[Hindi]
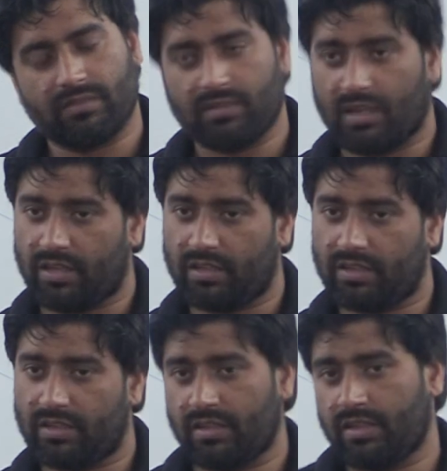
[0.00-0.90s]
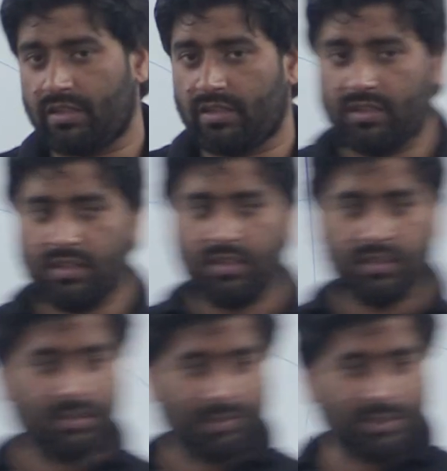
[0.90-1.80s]
हाँ
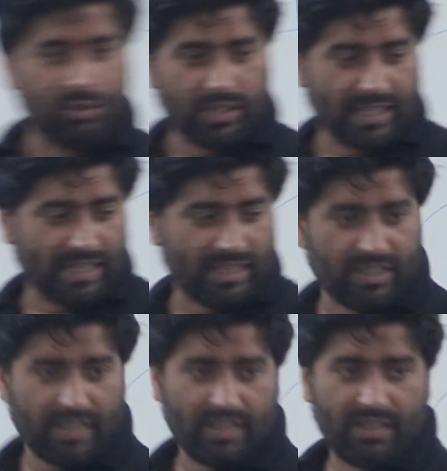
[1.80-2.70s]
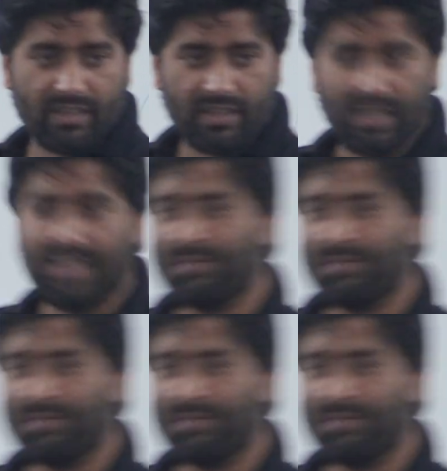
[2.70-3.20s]
समझ लो क्या कहना चाह रहे हैं अरे